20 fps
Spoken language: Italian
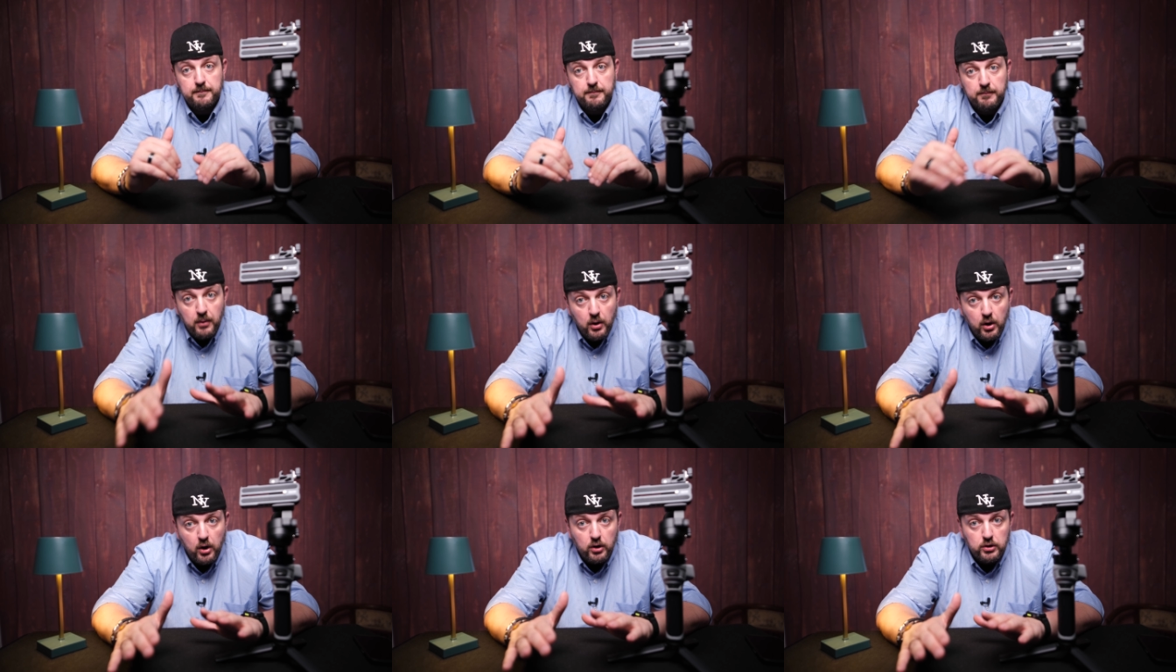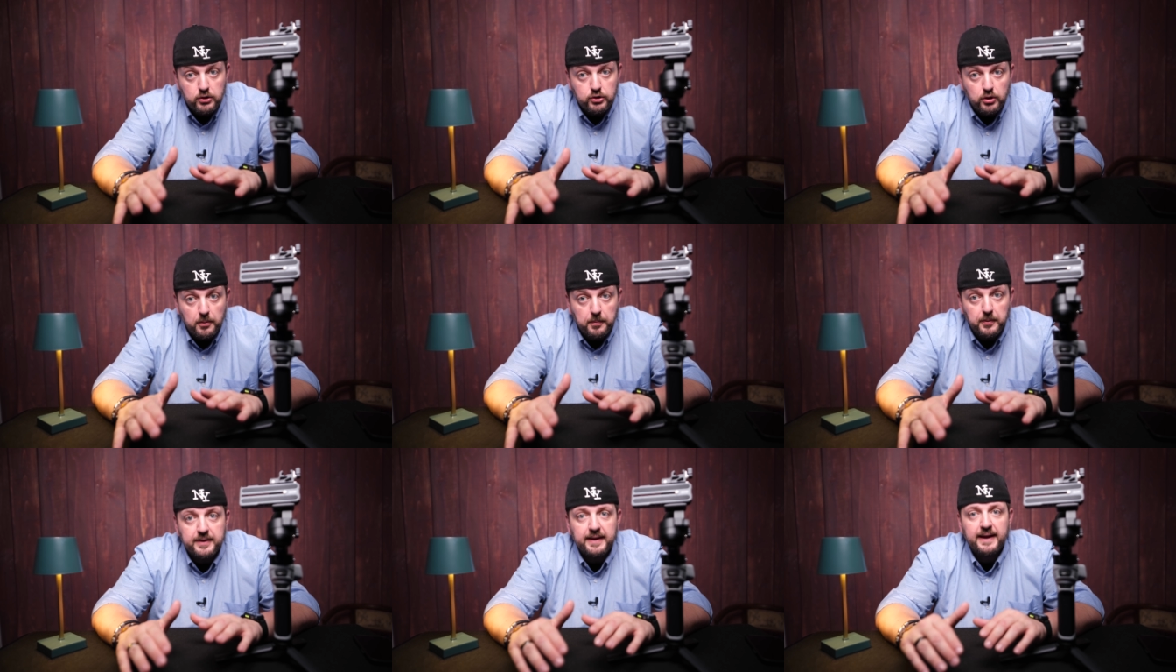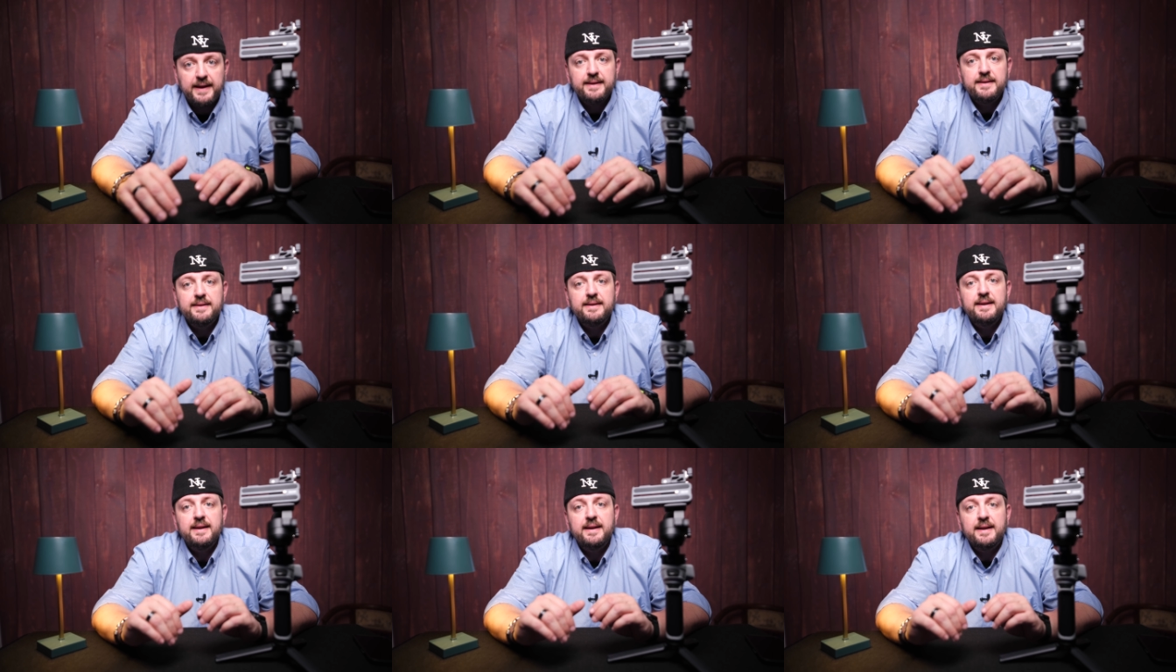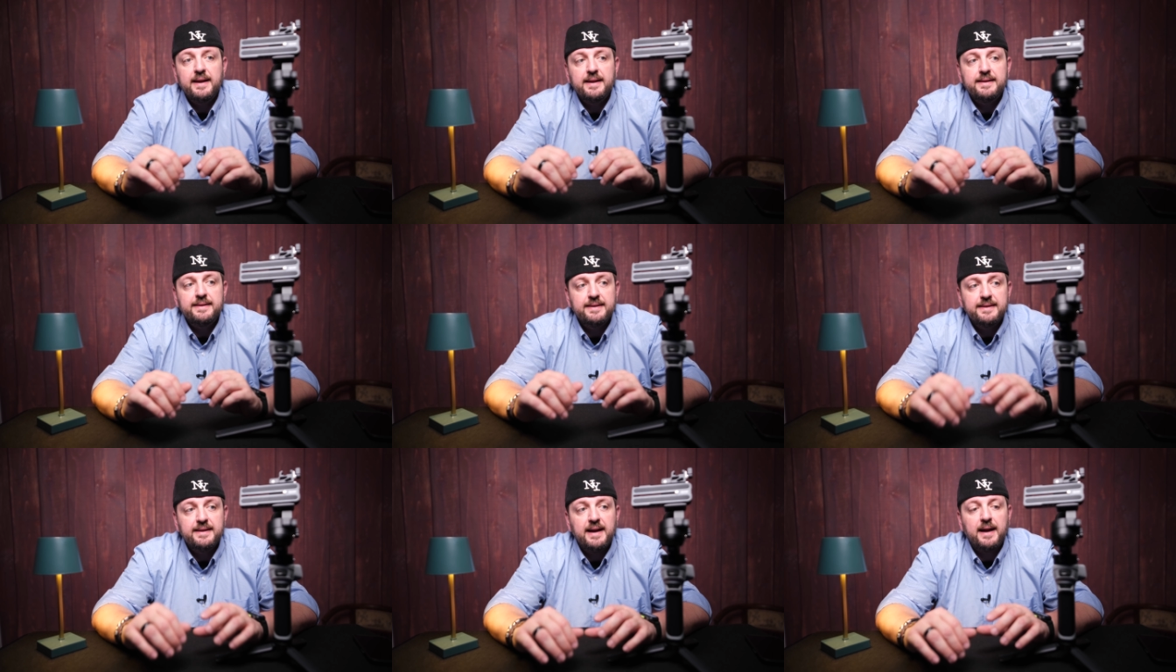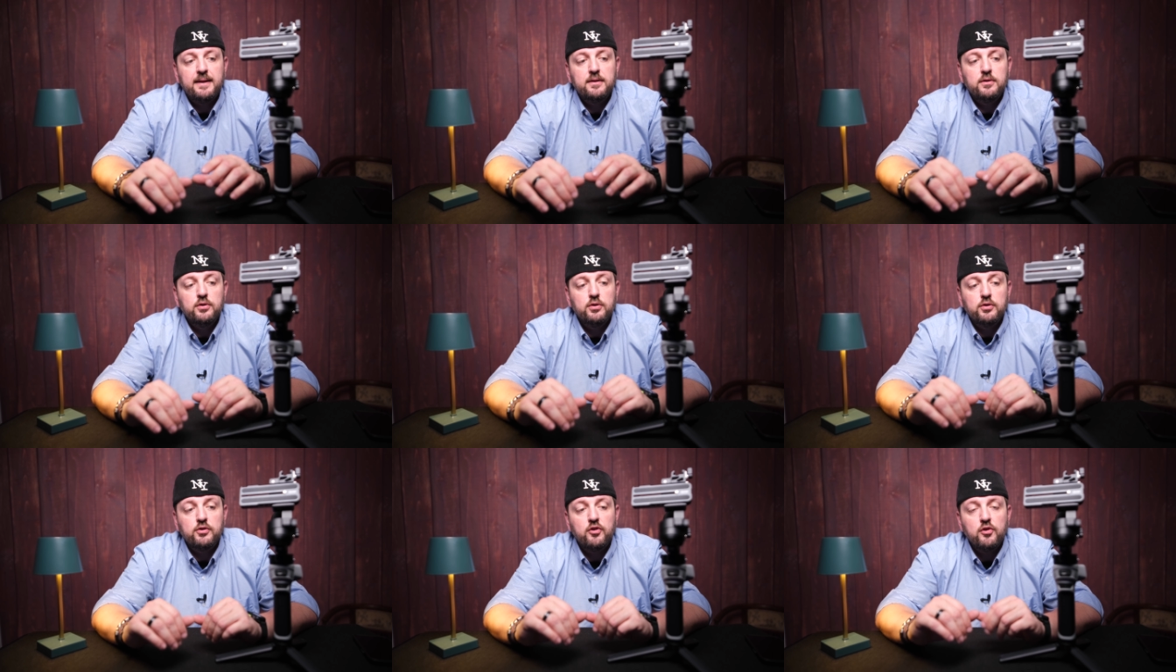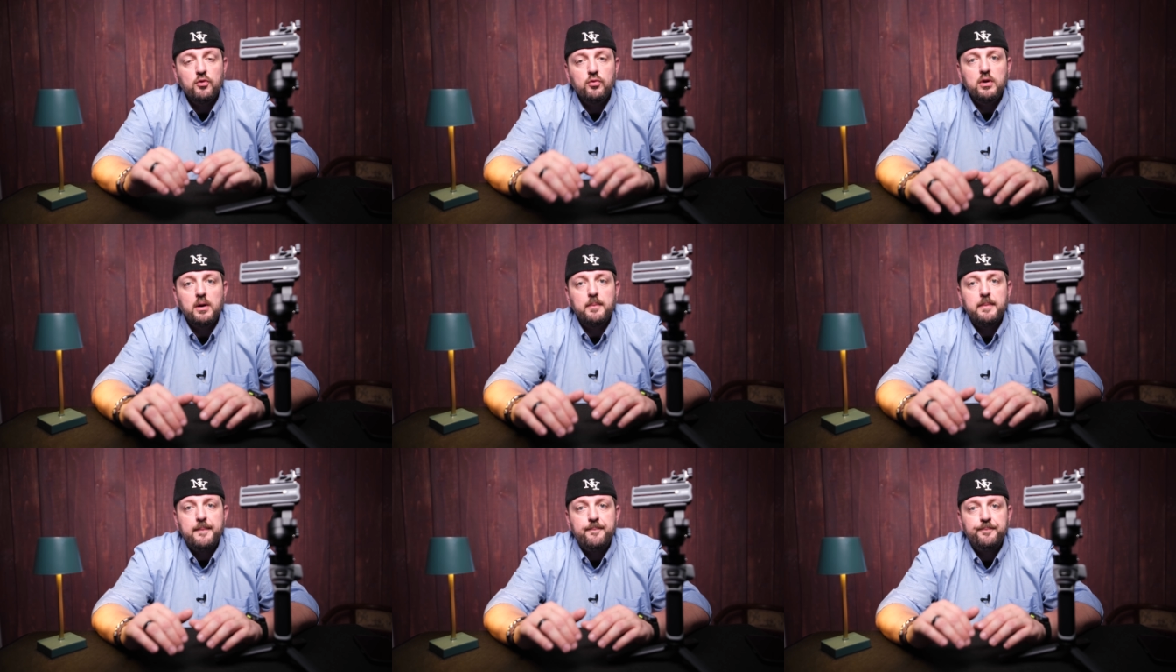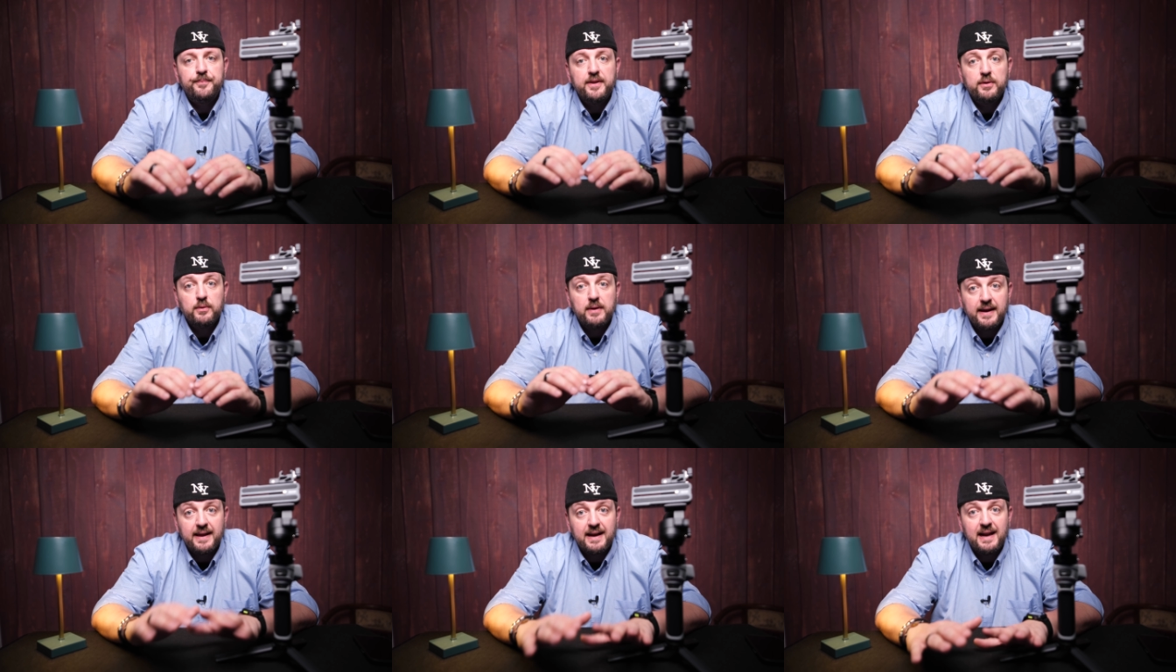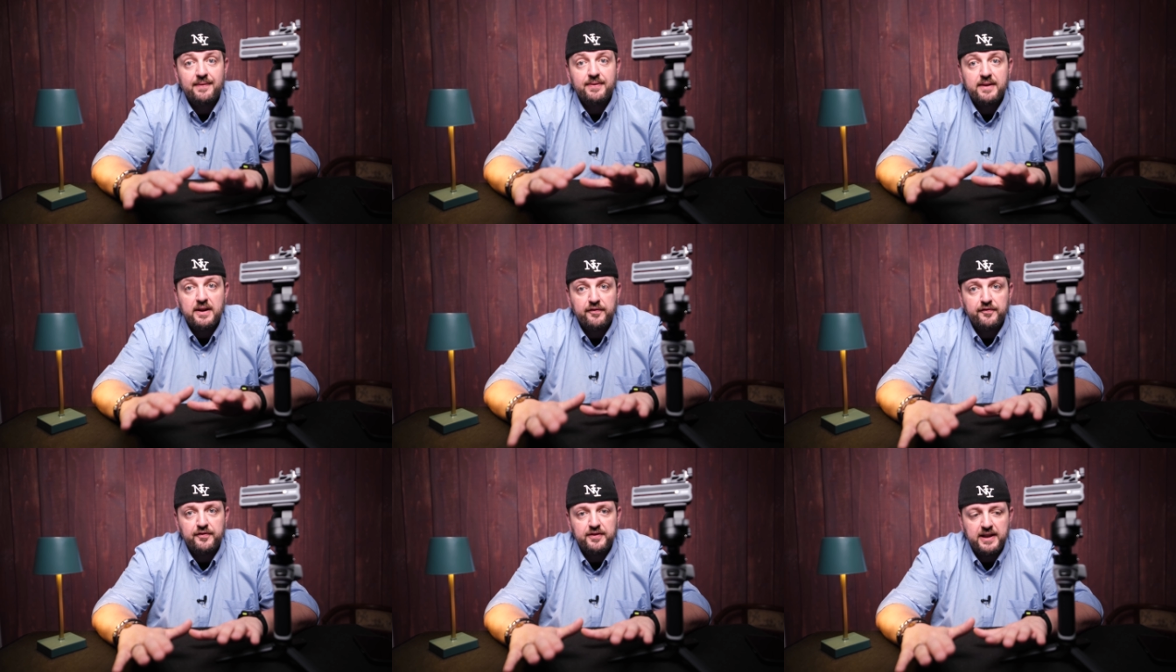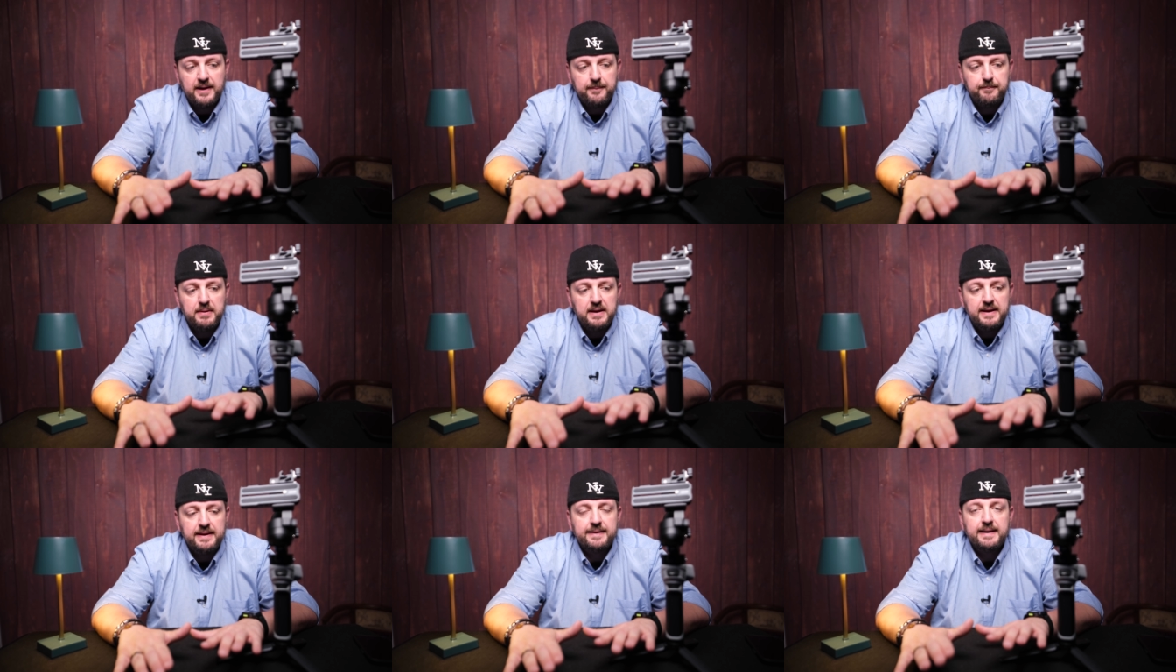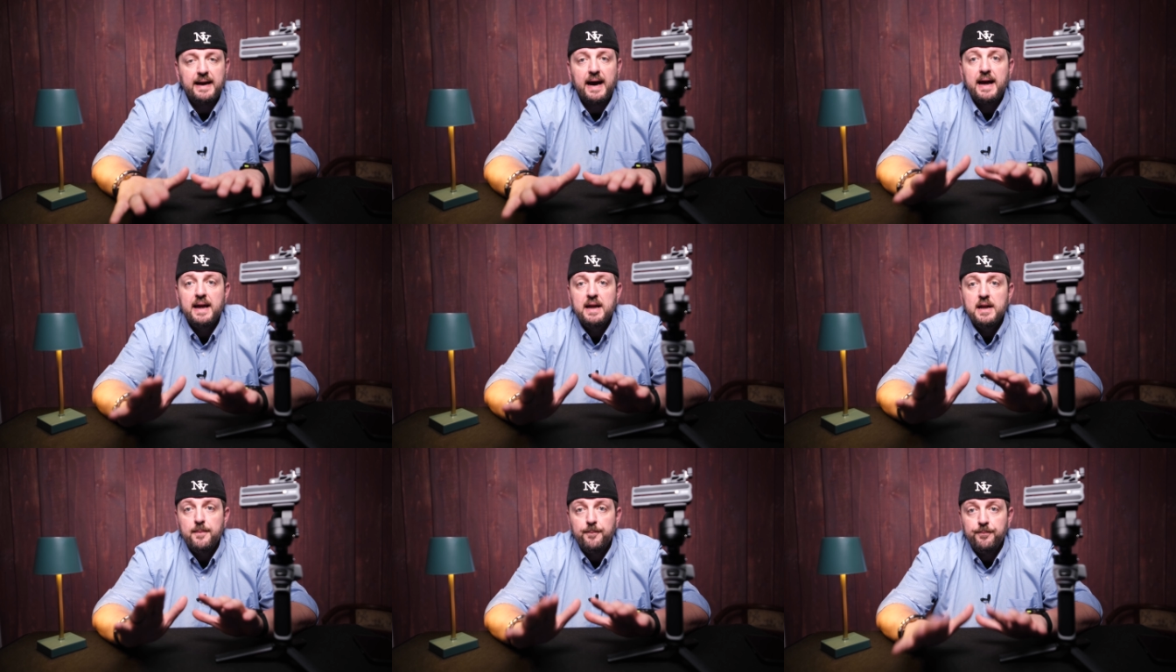molto potenti che ti danno sicuramente una grande affidabilità,